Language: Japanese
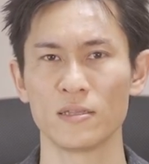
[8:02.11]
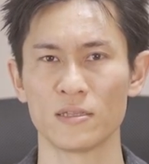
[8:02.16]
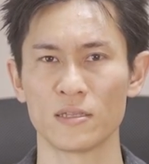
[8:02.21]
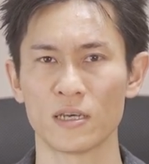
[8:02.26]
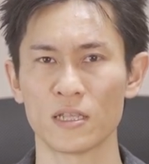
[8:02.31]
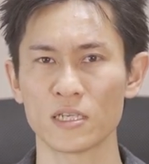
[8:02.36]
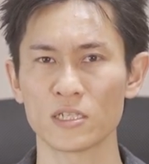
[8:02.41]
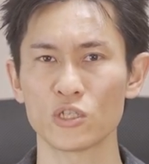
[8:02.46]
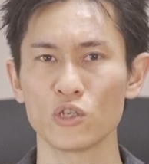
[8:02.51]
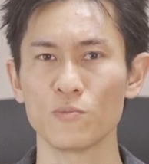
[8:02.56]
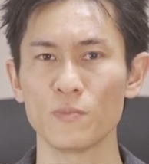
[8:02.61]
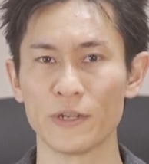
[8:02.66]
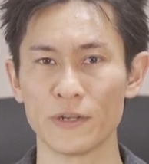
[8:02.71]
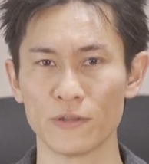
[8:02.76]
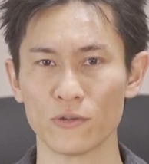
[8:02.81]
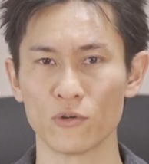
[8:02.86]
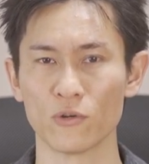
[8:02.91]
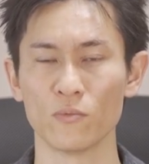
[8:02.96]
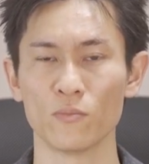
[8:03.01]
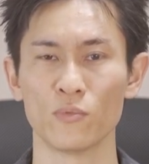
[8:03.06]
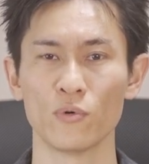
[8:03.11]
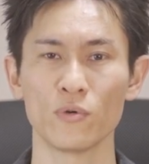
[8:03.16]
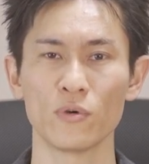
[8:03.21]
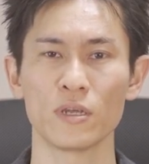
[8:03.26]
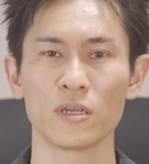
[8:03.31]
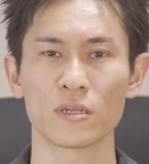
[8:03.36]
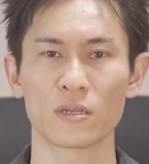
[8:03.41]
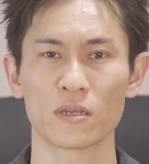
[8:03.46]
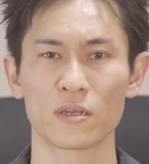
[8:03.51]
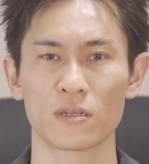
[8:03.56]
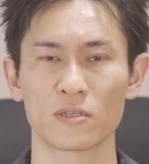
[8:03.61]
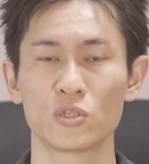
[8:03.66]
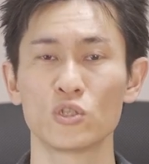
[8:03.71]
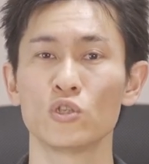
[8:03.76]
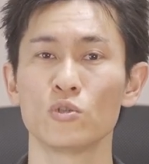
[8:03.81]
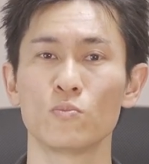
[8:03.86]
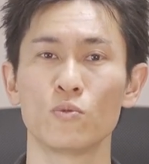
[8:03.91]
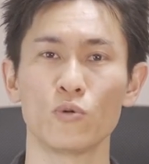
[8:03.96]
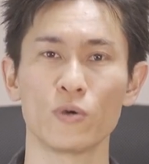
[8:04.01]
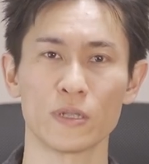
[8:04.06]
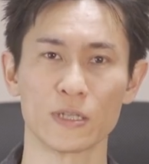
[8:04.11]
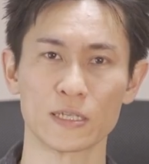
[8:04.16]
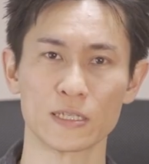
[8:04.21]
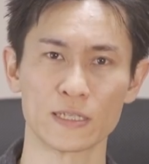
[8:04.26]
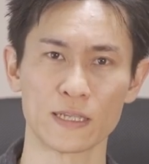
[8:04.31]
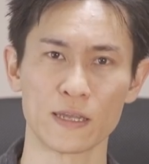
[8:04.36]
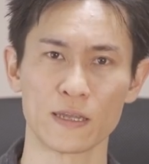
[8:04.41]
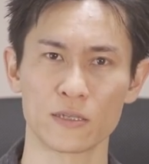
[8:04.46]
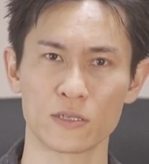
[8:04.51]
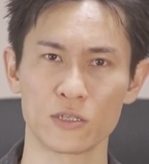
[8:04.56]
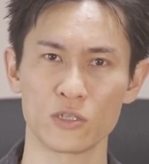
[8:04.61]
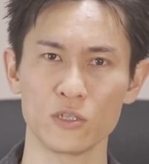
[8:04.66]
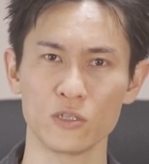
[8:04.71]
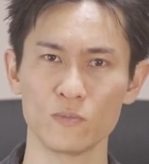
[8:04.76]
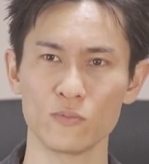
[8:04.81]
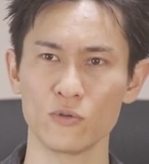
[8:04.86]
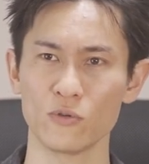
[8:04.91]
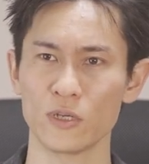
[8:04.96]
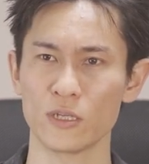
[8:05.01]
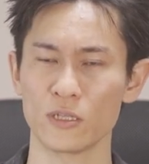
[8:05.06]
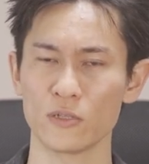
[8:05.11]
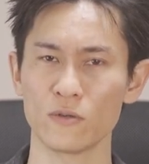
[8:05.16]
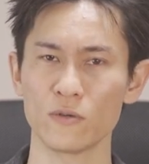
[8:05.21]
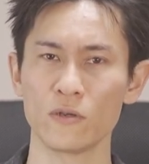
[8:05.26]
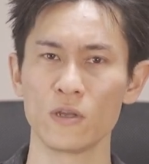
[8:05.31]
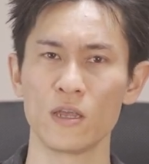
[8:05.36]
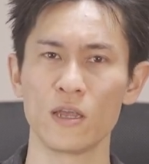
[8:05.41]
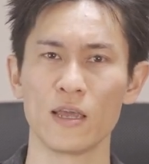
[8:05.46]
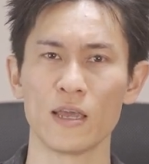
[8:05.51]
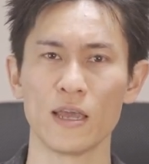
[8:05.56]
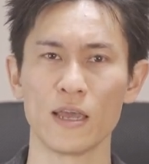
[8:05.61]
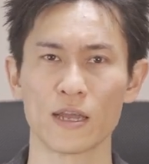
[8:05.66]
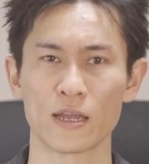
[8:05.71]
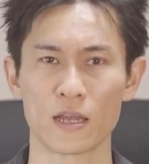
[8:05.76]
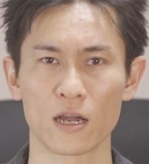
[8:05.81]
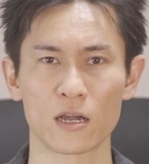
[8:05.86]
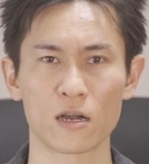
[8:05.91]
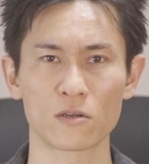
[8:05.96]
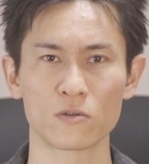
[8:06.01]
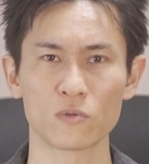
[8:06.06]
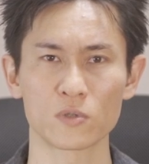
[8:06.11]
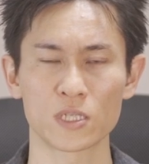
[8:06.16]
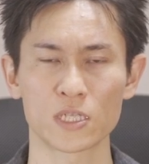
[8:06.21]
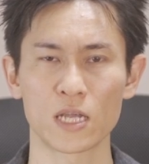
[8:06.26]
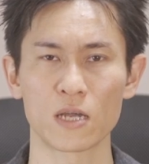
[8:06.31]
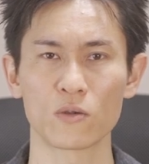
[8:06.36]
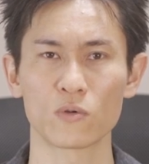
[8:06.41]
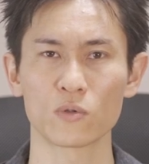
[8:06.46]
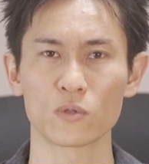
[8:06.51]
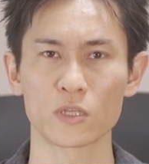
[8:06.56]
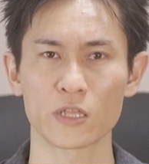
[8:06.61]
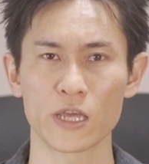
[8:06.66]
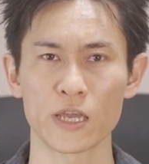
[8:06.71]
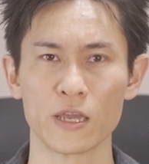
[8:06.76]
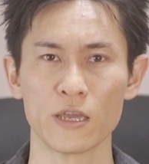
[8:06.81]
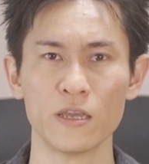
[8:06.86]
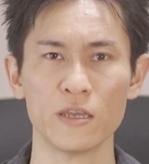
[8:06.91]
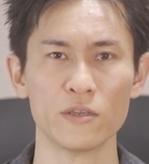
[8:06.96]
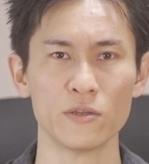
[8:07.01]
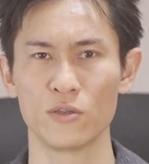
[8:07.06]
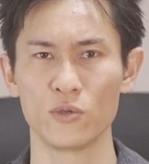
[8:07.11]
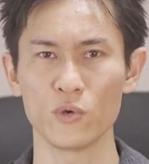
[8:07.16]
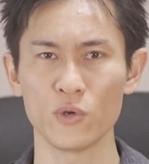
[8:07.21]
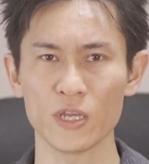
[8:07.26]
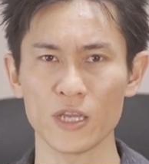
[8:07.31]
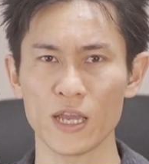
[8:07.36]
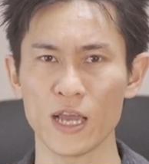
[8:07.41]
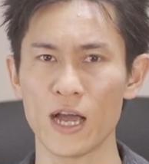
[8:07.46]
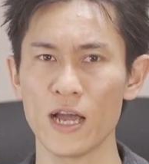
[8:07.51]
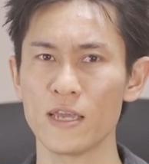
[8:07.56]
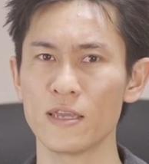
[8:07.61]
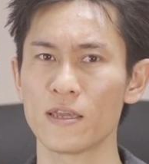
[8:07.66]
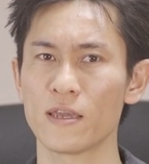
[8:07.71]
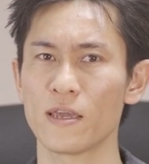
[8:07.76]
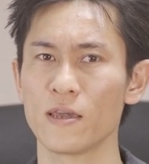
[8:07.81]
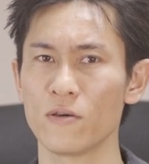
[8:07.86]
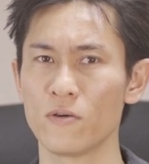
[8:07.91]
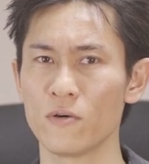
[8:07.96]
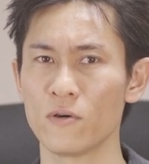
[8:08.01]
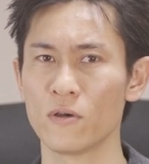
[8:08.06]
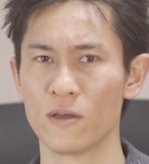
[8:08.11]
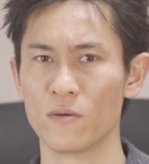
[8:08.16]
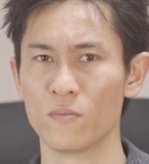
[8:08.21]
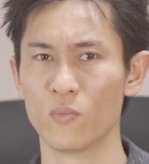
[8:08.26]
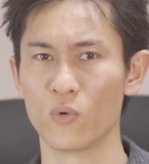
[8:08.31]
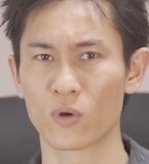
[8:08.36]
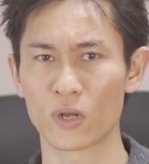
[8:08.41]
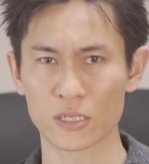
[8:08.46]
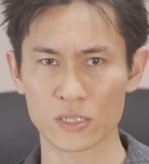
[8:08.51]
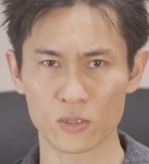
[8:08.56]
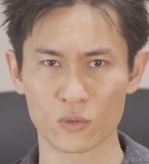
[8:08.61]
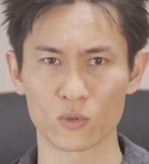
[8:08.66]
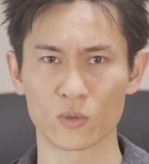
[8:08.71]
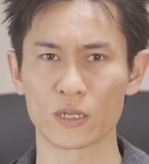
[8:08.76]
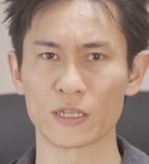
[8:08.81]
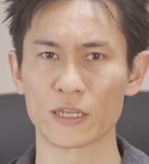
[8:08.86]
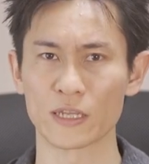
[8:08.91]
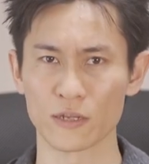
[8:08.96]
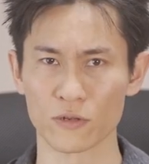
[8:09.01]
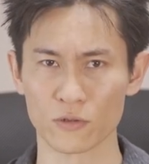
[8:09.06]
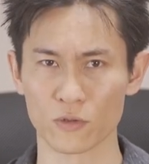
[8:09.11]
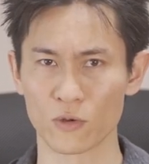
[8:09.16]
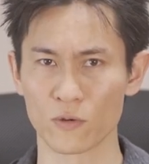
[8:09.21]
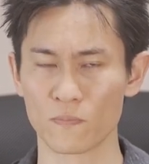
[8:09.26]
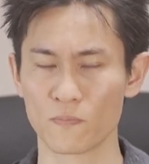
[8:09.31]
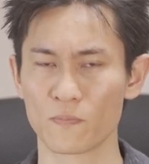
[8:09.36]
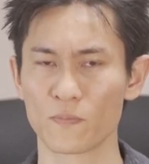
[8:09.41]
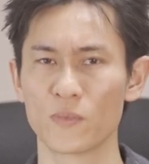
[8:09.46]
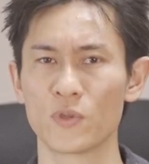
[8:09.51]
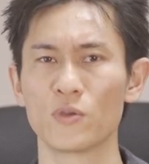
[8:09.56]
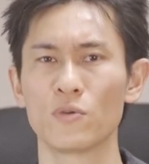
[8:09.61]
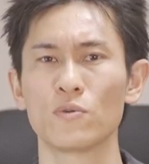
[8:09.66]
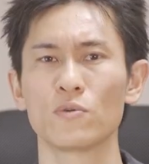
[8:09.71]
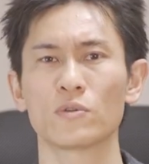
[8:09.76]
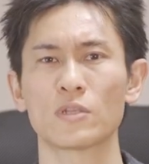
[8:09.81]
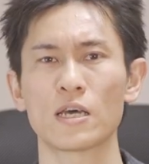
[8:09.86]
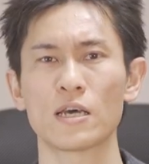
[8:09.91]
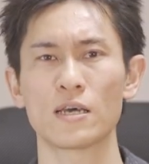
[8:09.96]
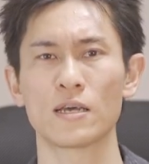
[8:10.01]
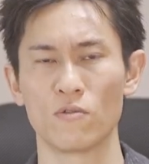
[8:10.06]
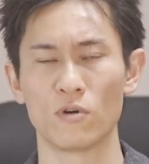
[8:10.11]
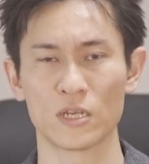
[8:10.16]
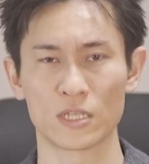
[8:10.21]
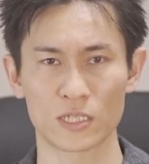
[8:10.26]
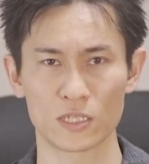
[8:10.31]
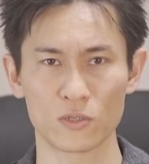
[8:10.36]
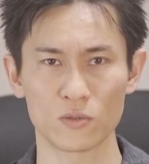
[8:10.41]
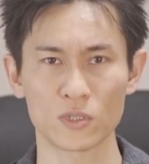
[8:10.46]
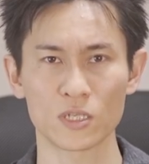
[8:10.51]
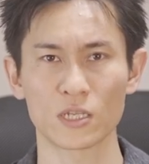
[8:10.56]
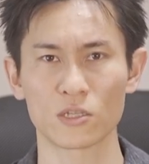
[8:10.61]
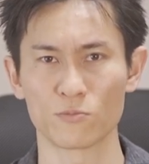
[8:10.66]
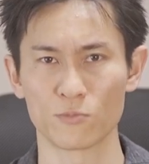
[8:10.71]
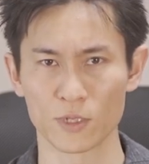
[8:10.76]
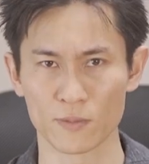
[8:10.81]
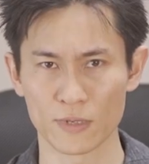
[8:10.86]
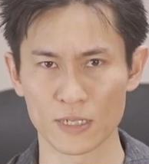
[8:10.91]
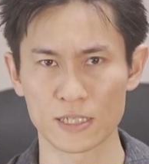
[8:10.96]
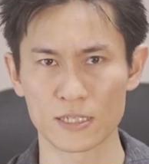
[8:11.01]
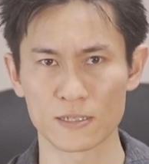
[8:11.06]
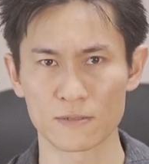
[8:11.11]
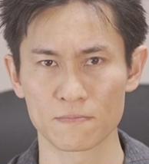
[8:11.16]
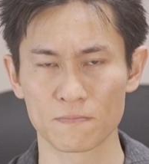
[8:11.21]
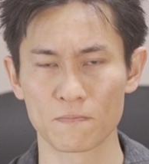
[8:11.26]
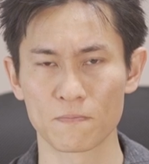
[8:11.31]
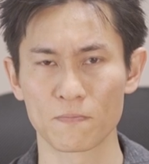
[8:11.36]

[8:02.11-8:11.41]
70mm の中望遠ですね。中望遠の画角を使うことでより背景をぼかすことができるというようなお話をしたと思います。